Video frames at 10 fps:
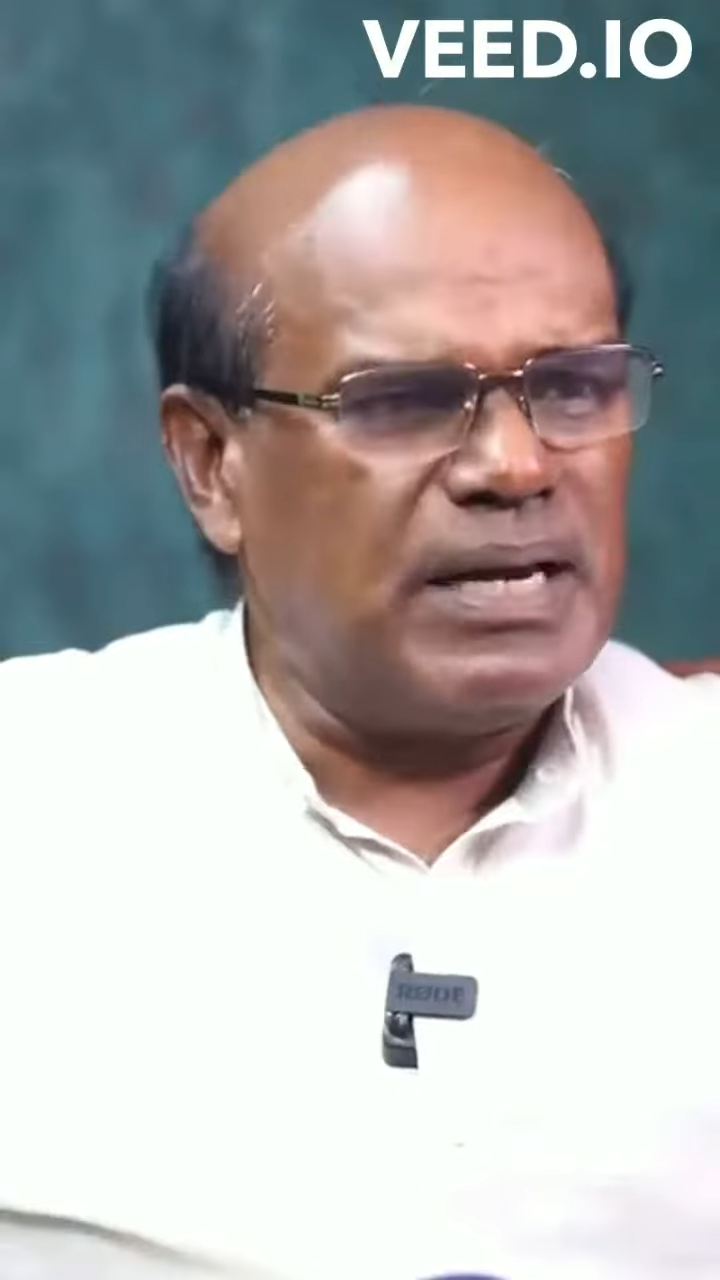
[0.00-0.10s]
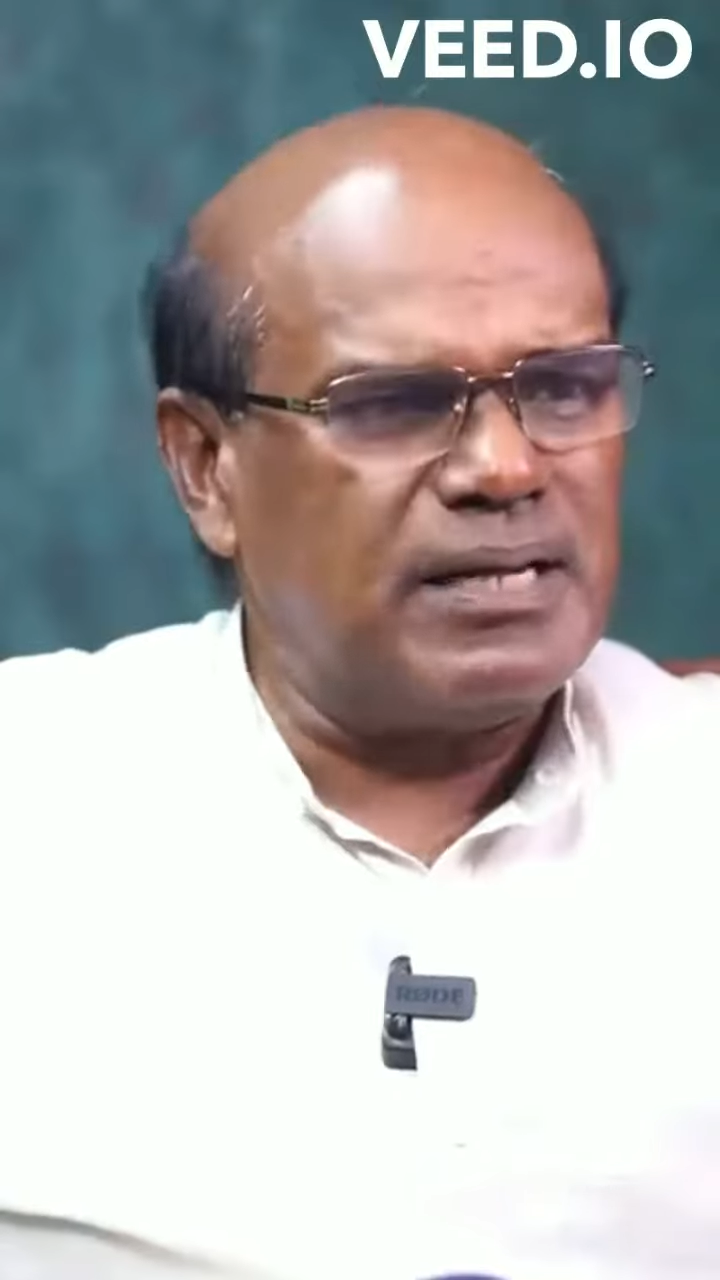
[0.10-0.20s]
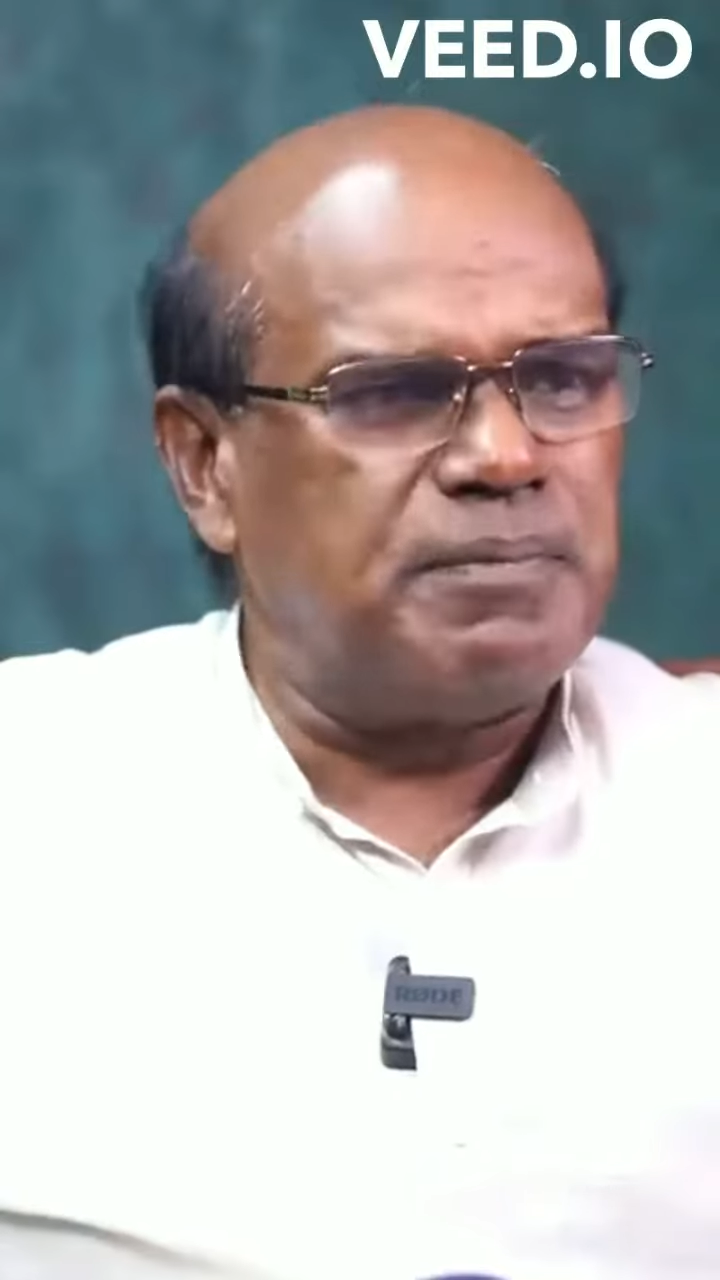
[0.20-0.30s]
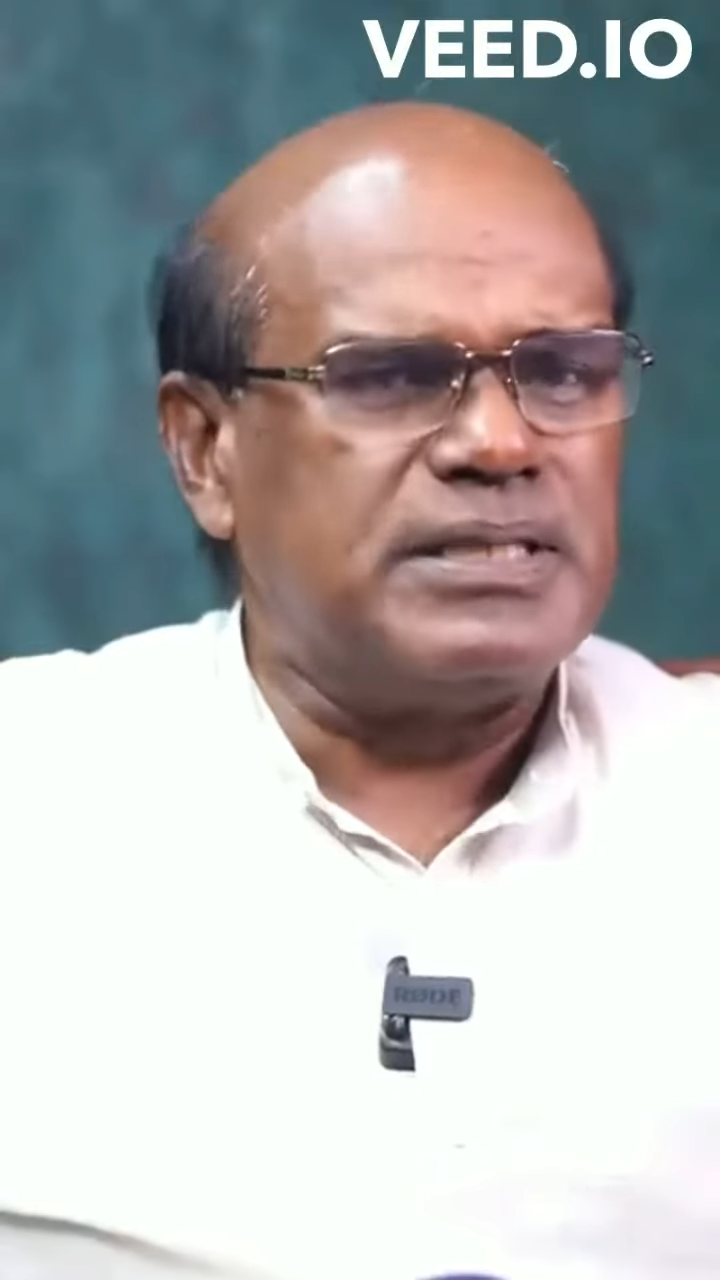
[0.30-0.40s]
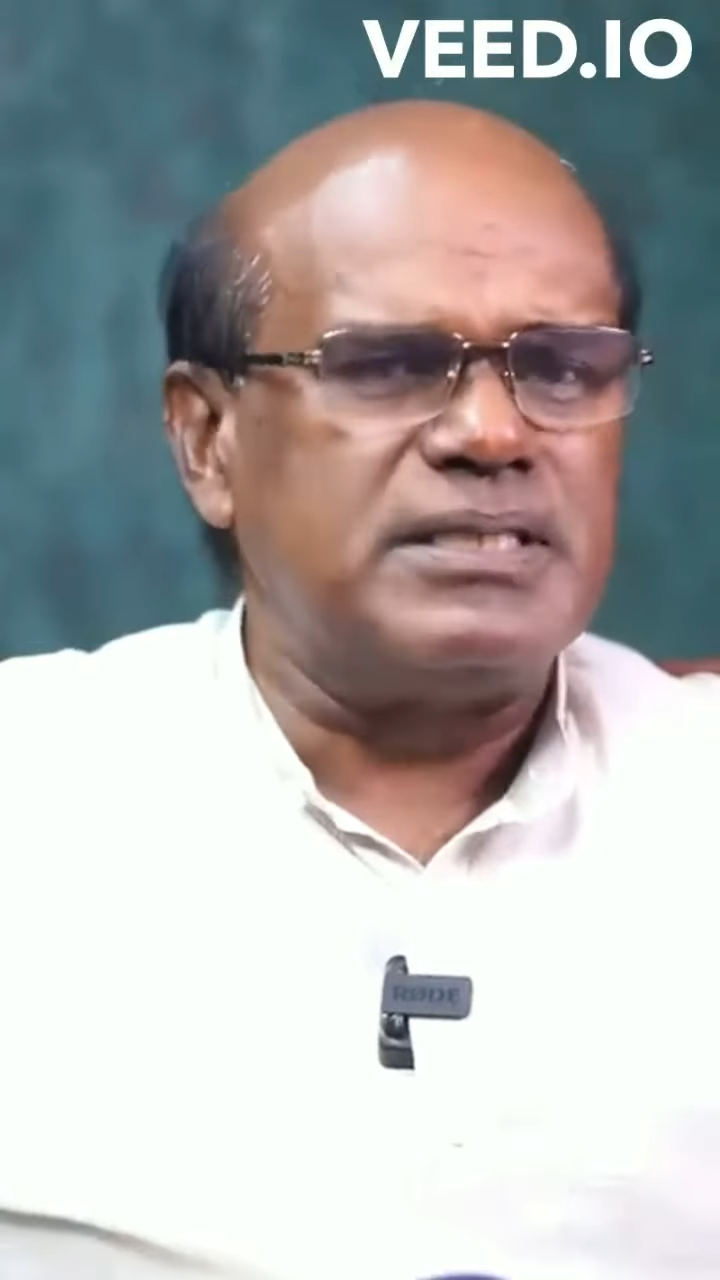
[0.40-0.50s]

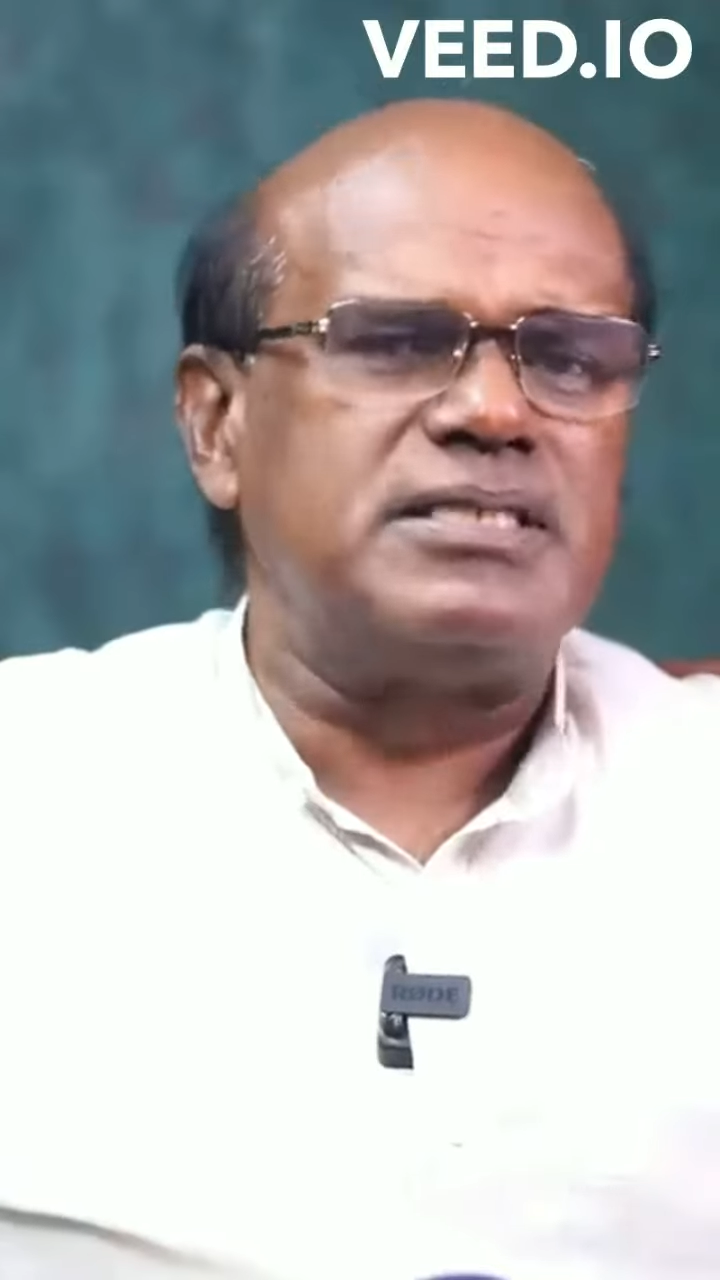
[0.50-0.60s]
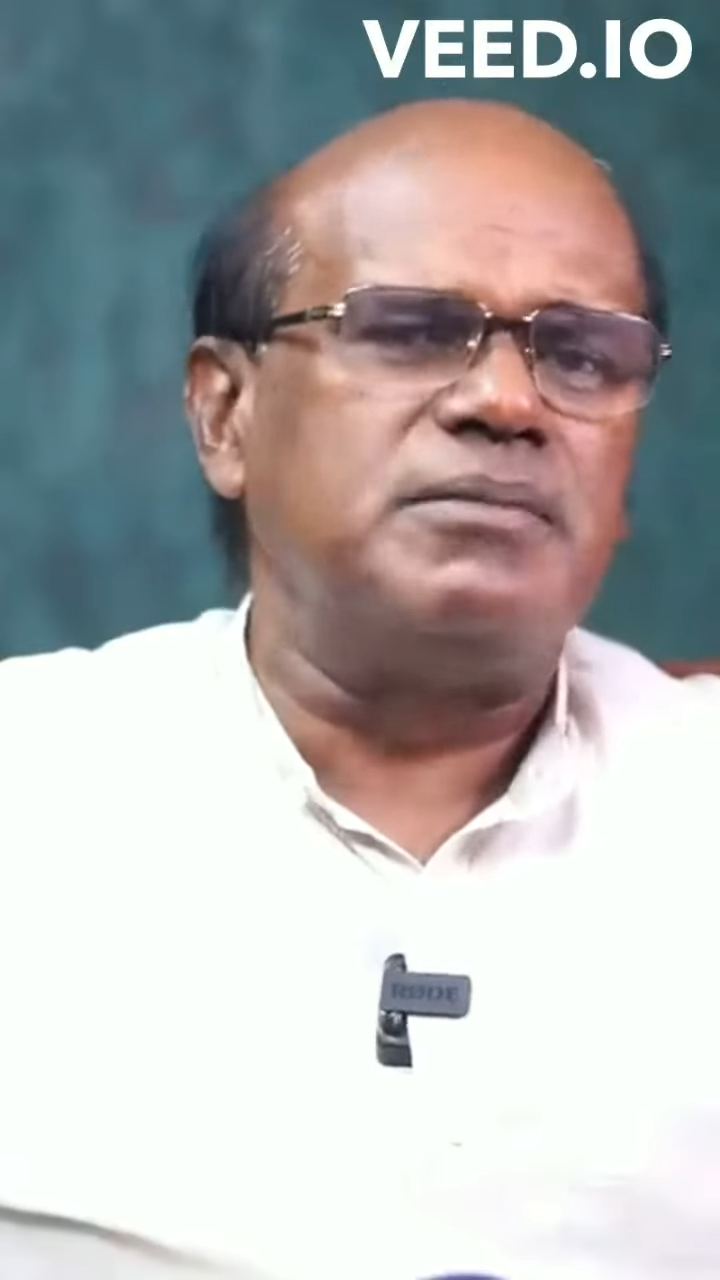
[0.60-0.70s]
பலகீனப்படுத்தி